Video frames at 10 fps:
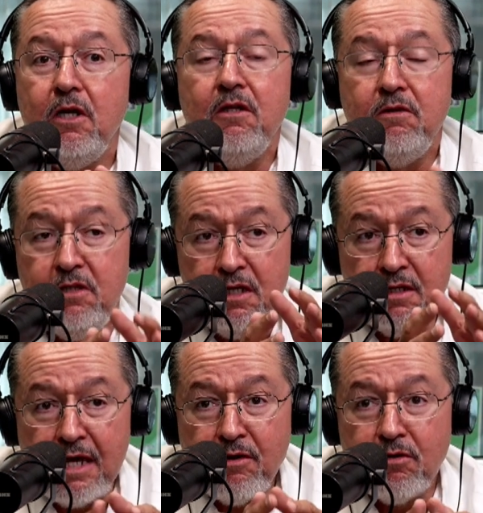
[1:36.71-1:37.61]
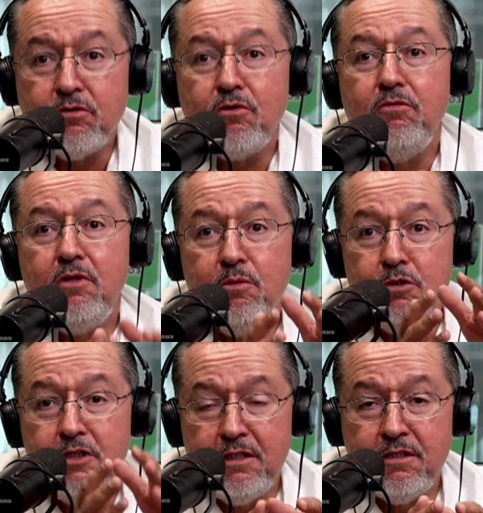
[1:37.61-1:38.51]
dinero de los
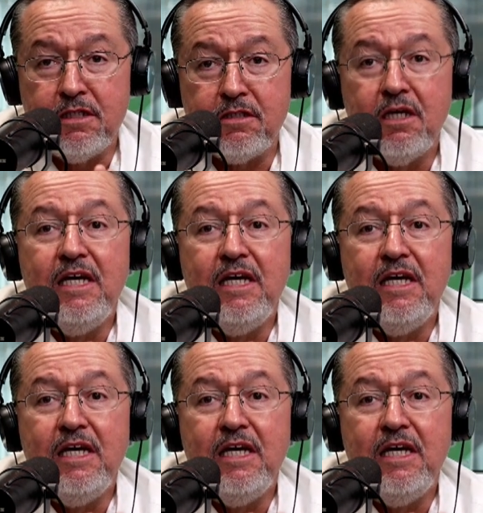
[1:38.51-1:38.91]
contribuyentes,